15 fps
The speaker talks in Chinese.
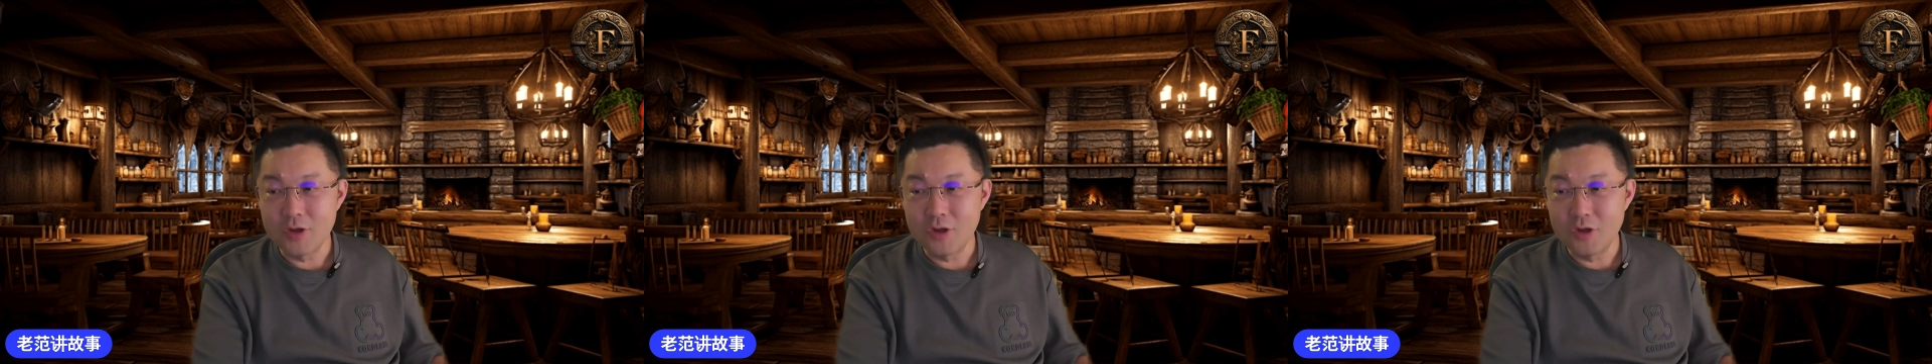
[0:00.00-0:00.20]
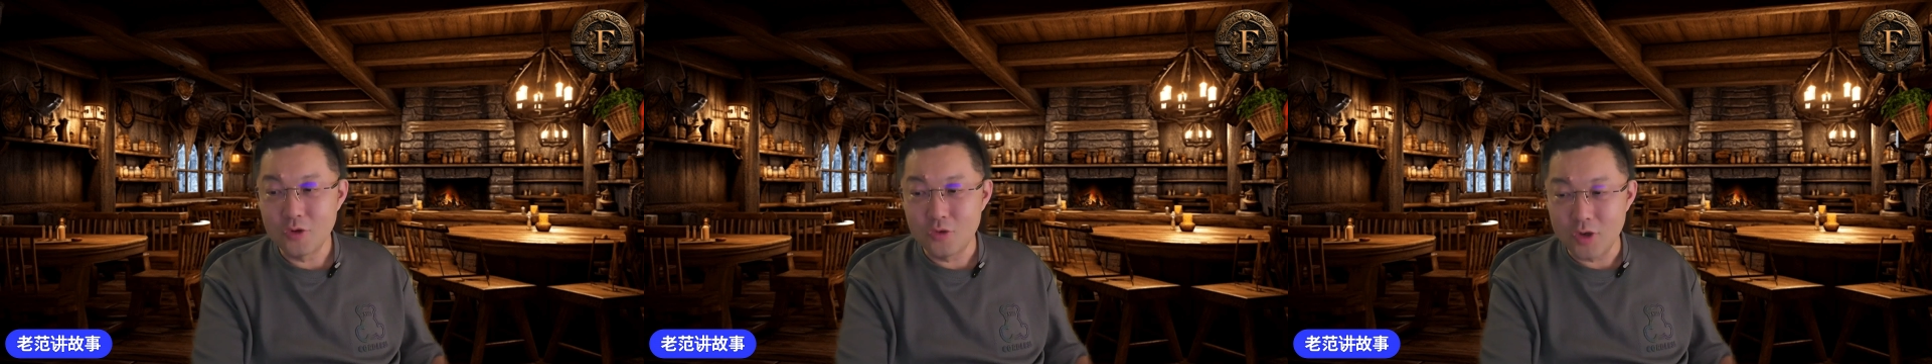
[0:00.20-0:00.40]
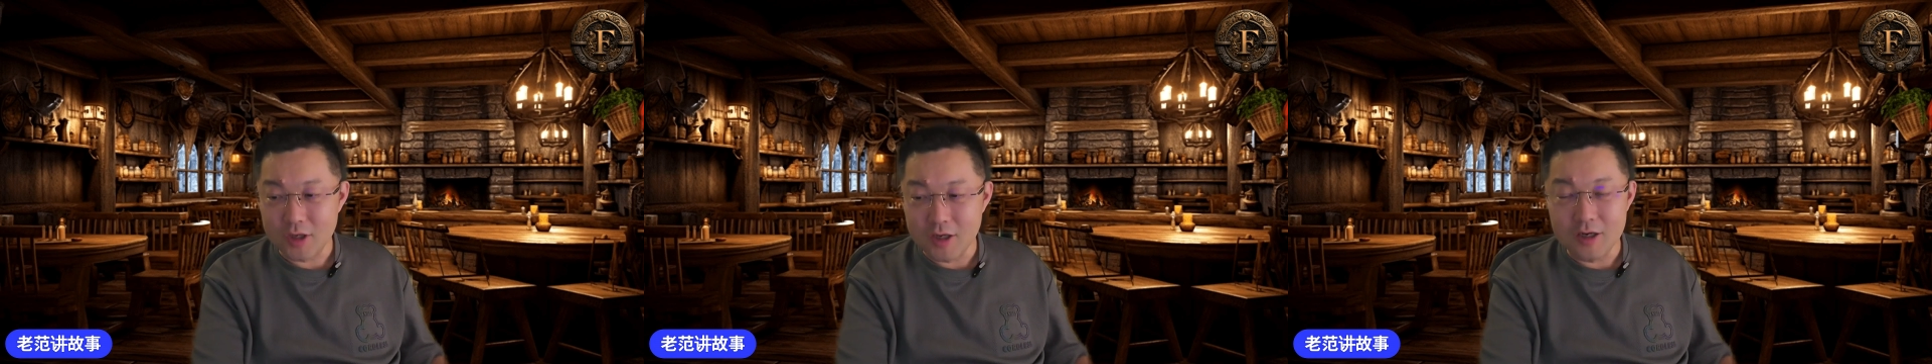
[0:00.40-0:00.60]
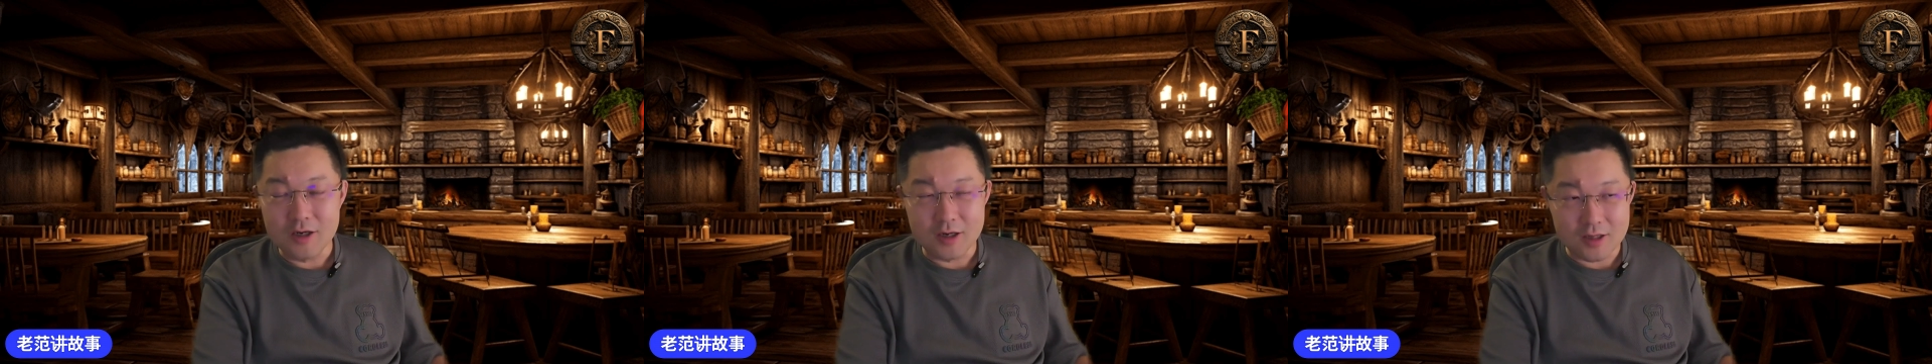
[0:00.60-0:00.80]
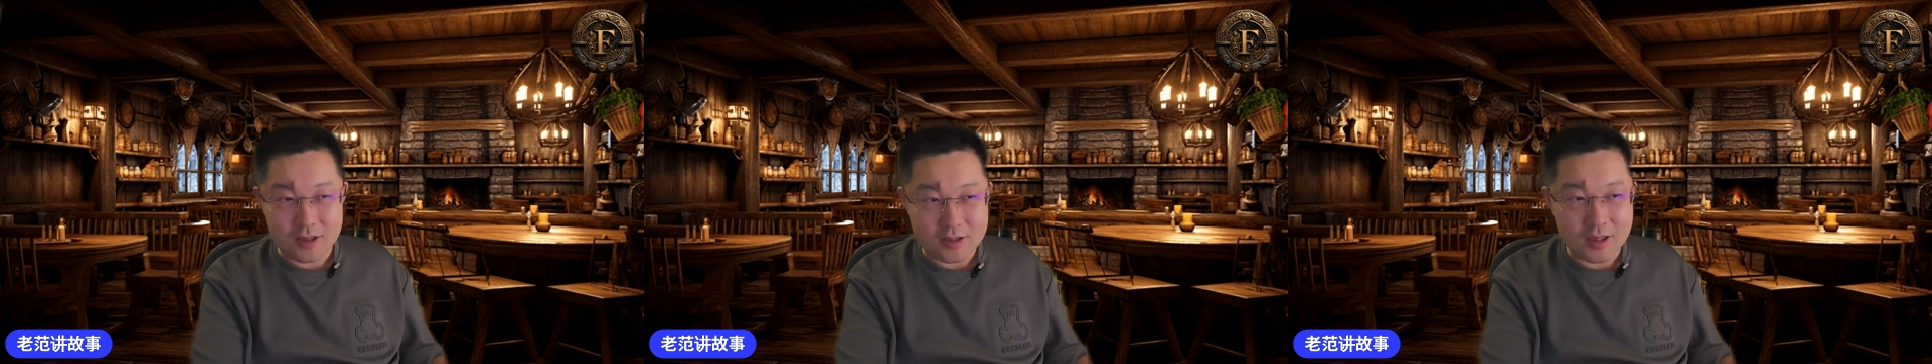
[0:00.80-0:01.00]
会跟着
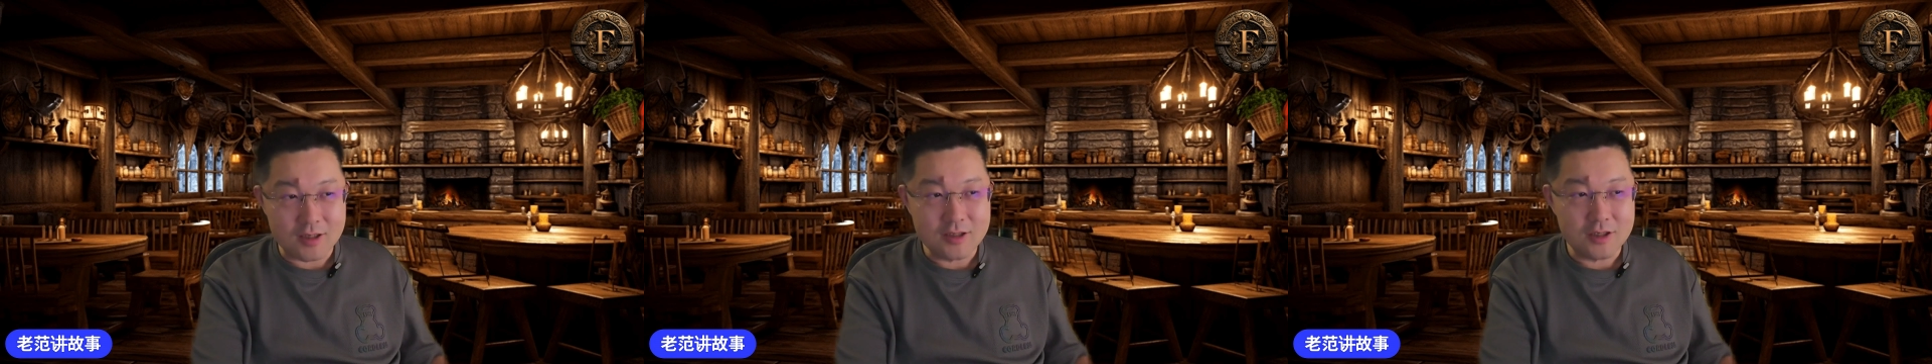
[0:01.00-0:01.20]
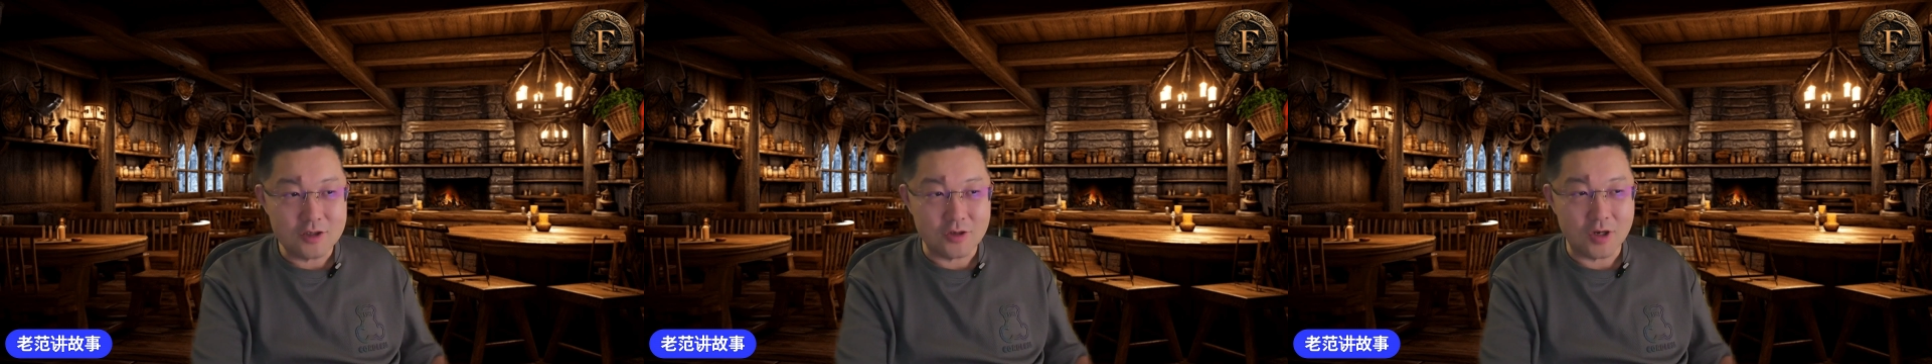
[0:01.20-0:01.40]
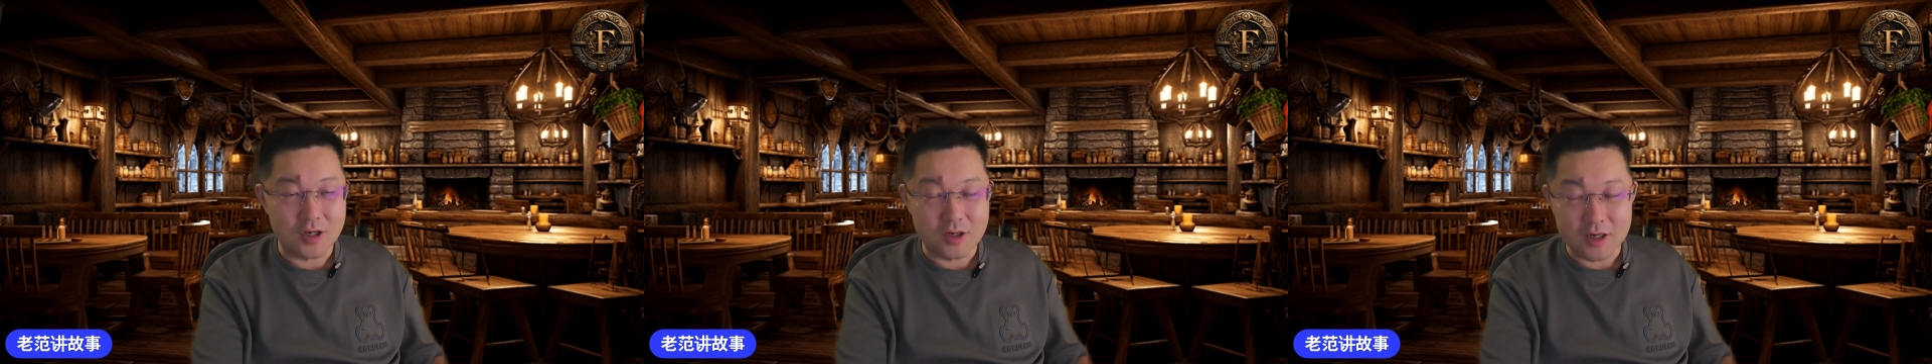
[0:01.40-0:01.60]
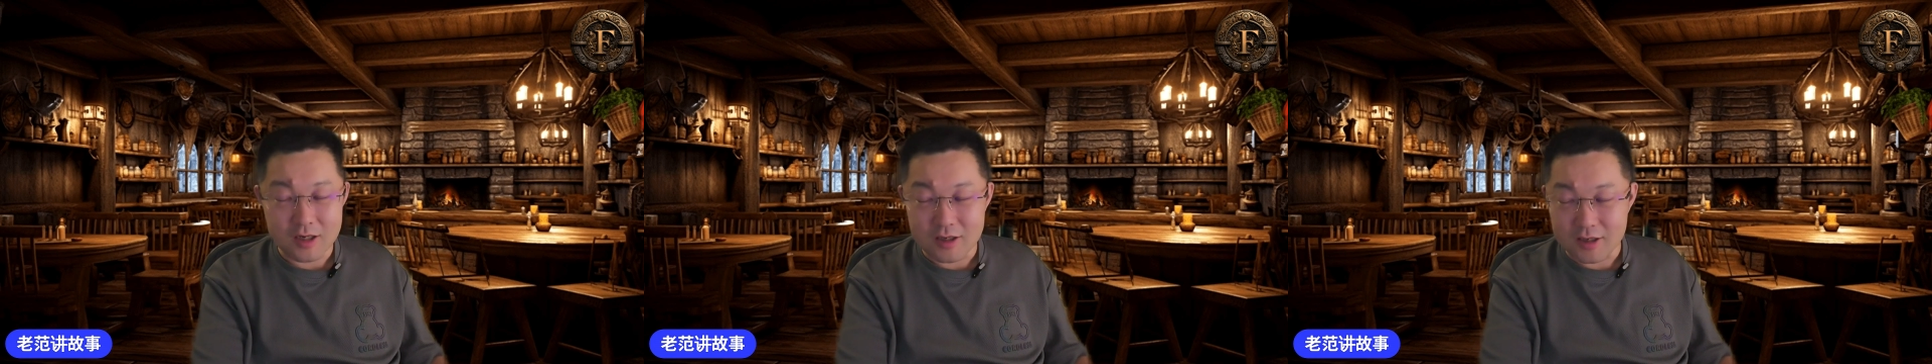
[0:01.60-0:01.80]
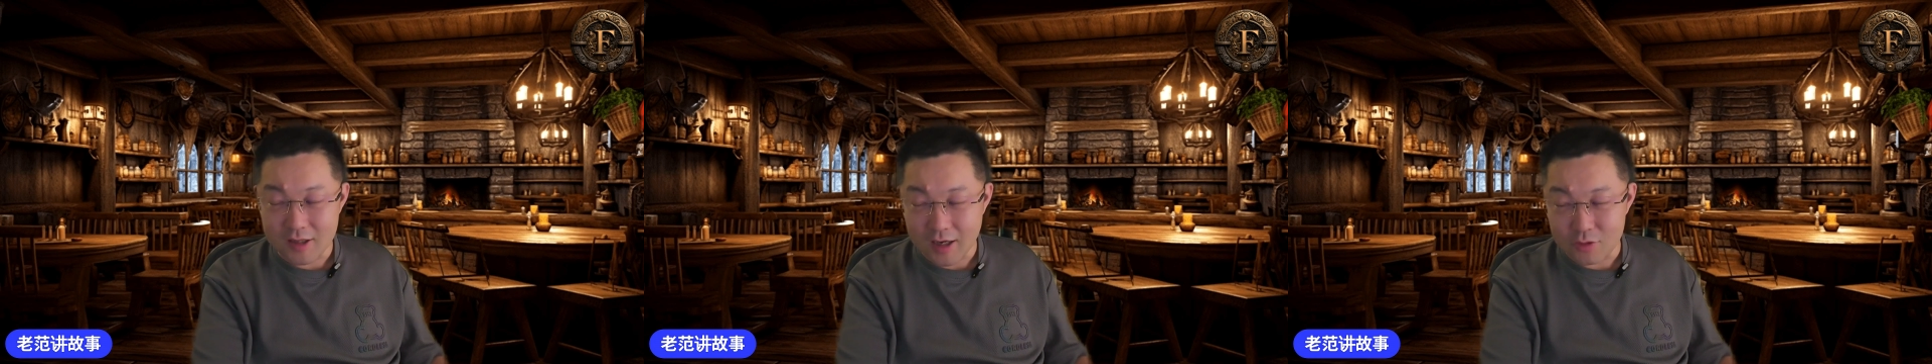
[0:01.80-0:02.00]
你的三星手呃，跟
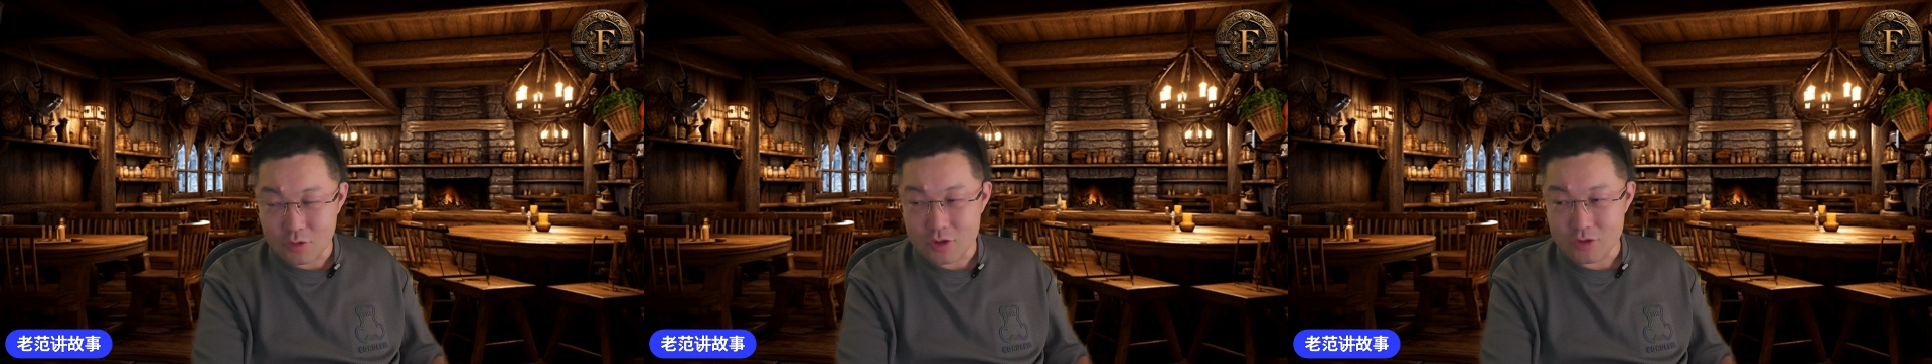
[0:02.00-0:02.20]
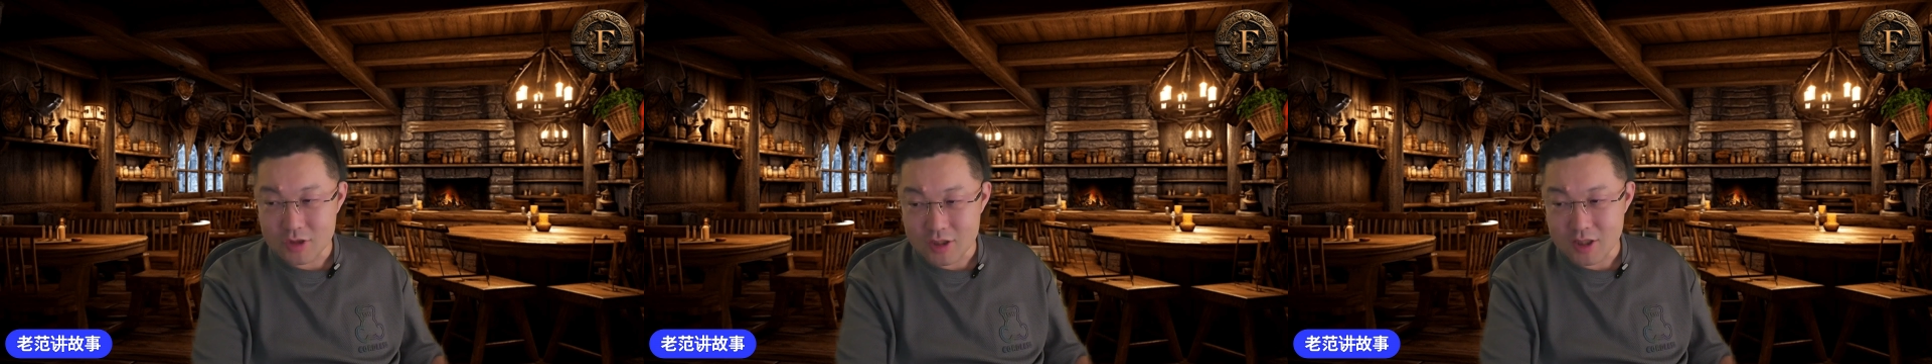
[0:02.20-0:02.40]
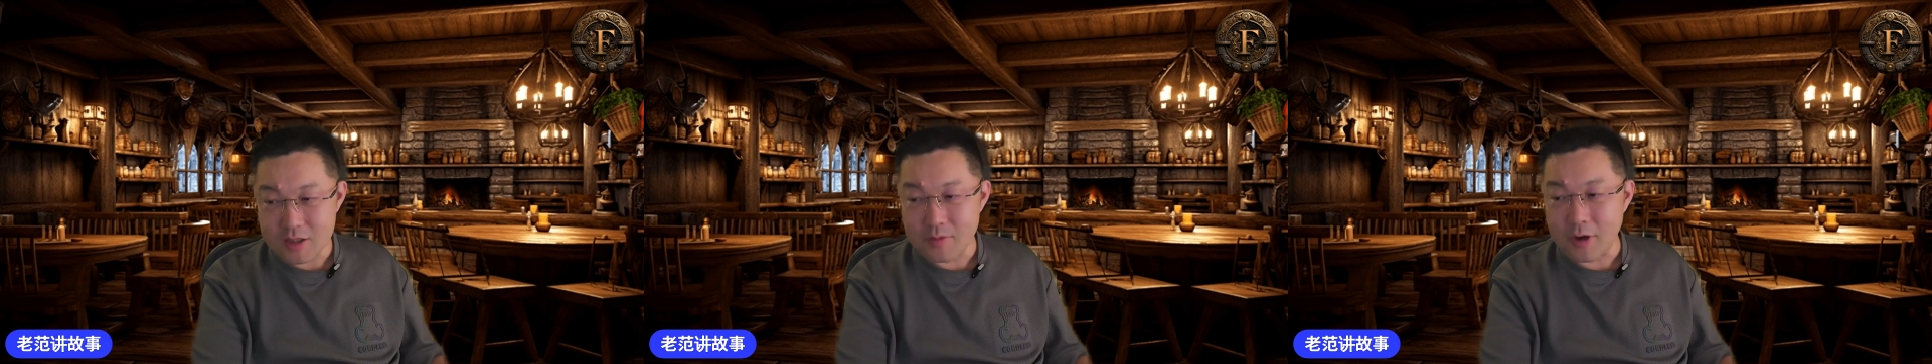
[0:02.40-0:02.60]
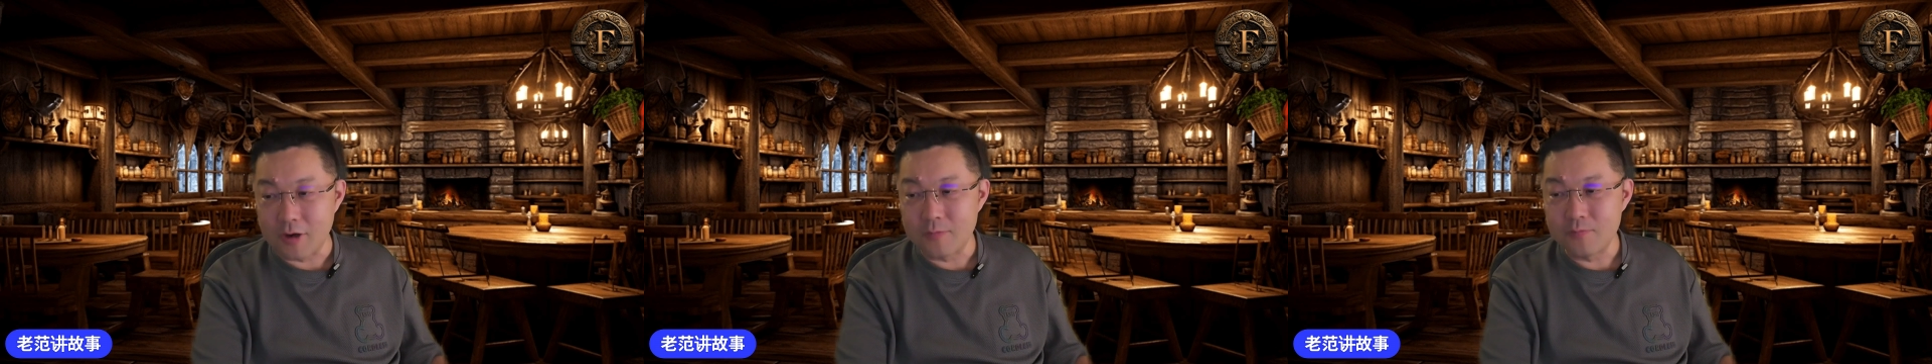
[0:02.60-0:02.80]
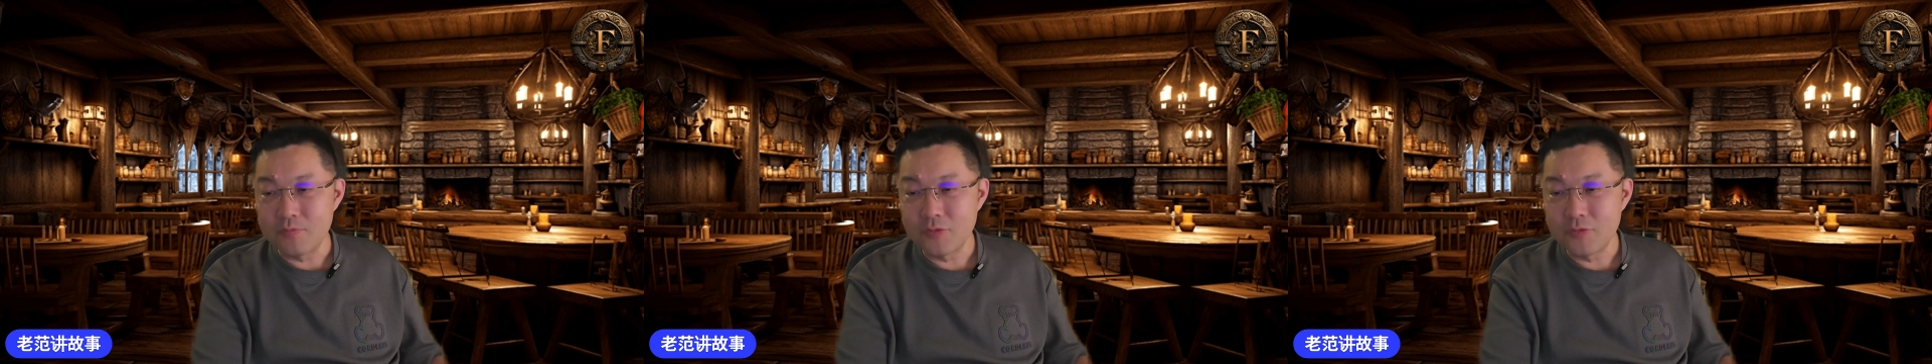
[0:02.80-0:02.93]
着你的安卓手机一起跑。